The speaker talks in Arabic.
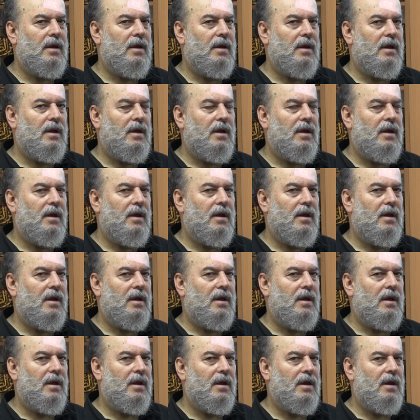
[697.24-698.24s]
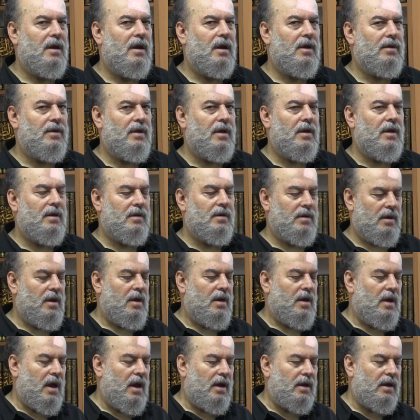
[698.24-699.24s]
كانها مراحل آه،
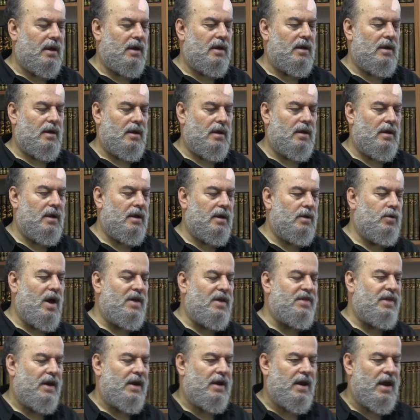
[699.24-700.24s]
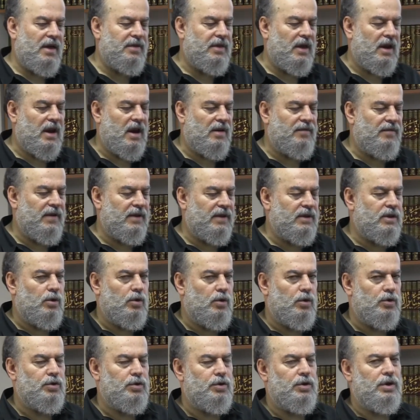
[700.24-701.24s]
يعني آه. تغييرات انه اثر اثر
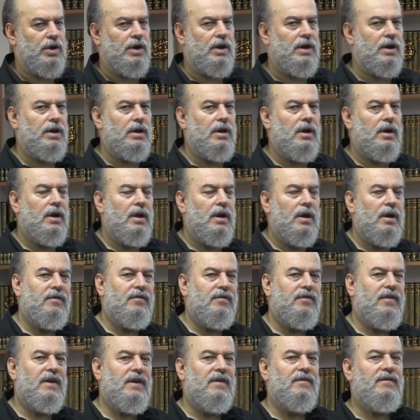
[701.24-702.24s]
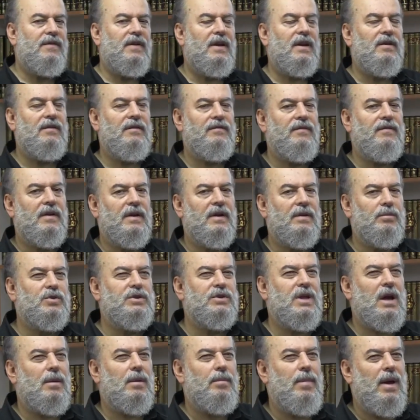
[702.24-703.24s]
2022 آه. في في في
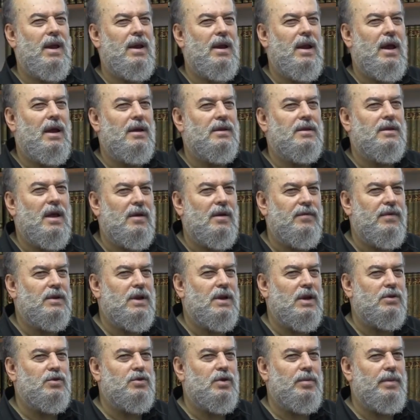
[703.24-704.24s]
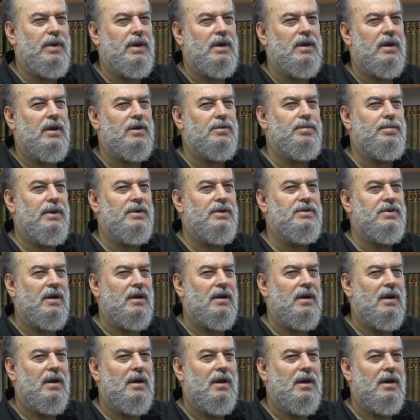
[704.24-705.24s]
المستقبل عند 2073 ايش بيحصل؟
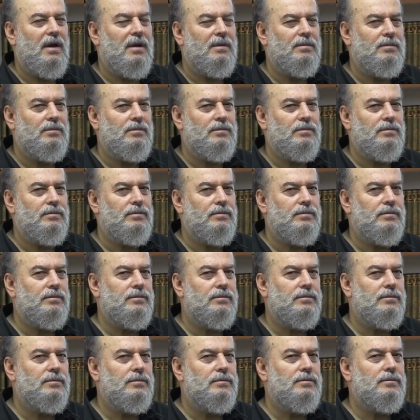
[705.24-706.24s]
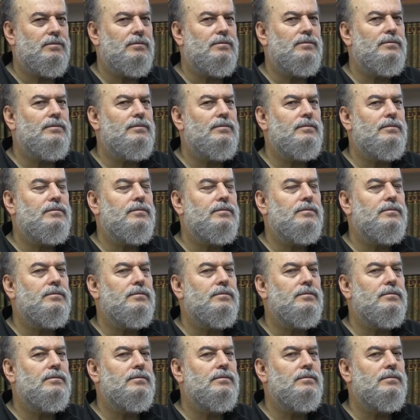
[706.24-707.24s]
اه بس يعني كانه في علامتين
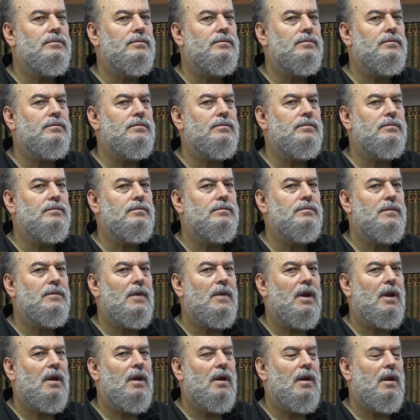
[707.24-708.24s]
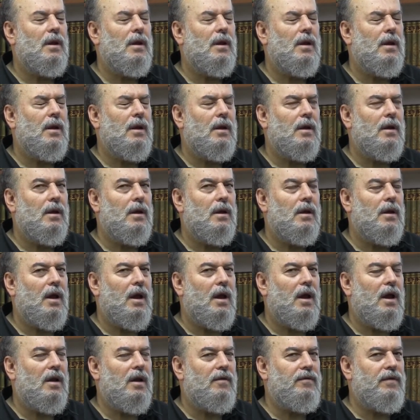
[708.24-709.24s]
فارقات ل 41
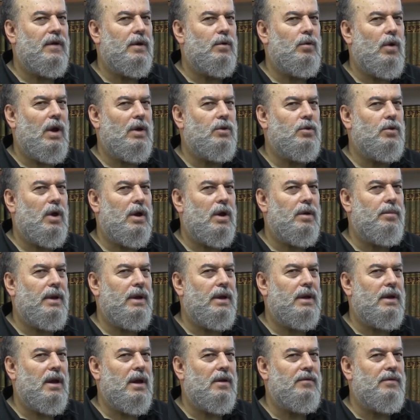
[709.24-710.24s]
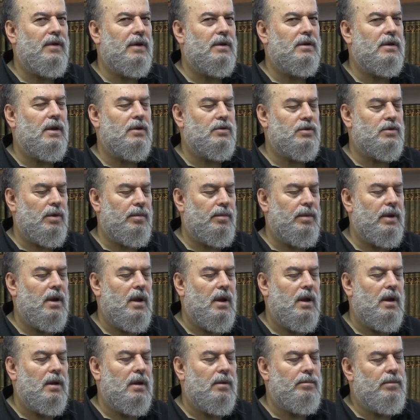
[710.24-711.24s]
فيه 2041 2073
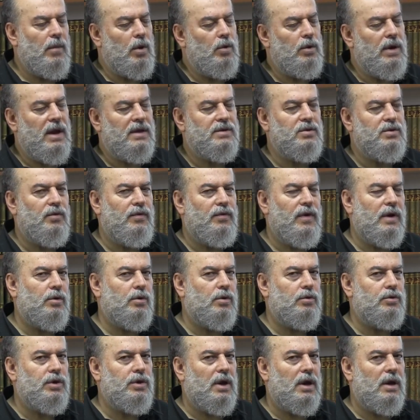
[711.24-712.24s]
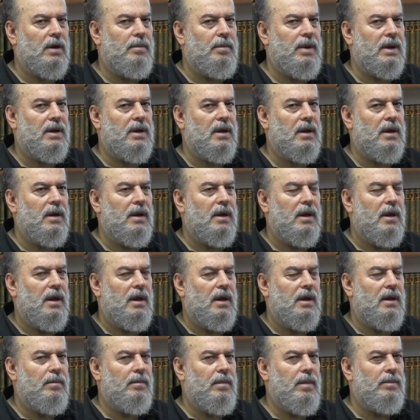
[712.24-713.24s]
ما هو الناس يفكروا ان شاء الله بلكي
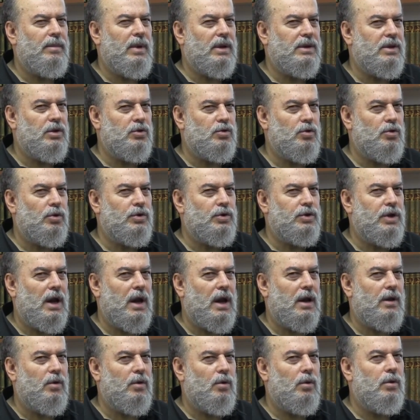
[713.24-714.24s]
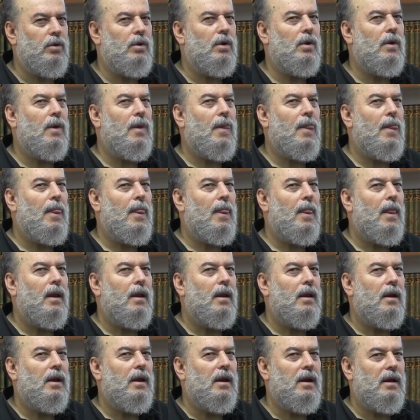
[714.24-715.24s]
احنا ما بنعطيش كل شيء الان هون طيب.
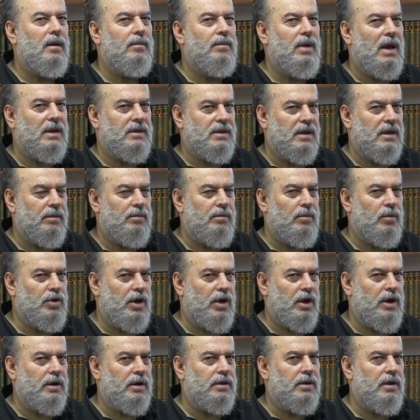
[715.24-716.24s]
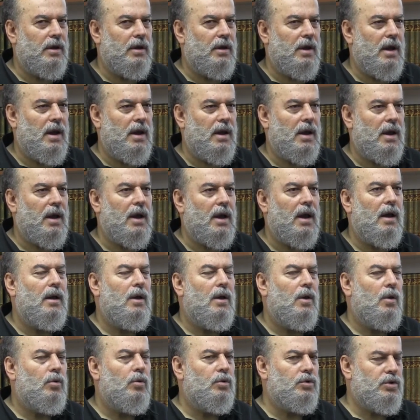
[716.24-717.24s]
احنا بنعطي مجرد حلقه
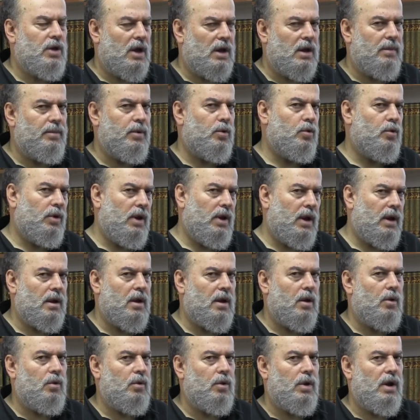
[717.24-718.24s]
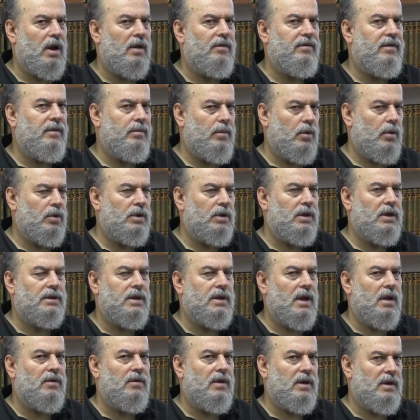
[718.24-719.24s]
وان شاء الله بكون حلقه اخرى في مواضيع
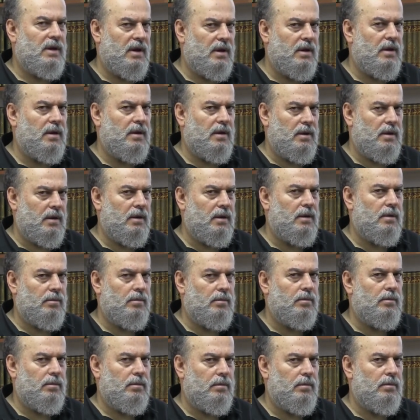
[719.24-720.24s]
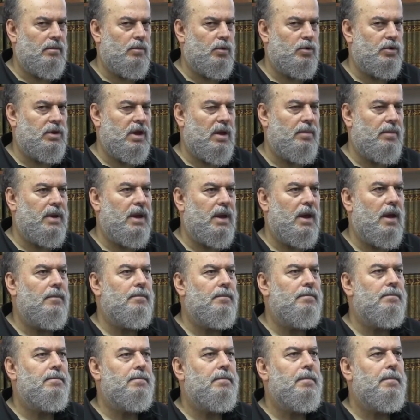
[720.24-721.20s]
منتميه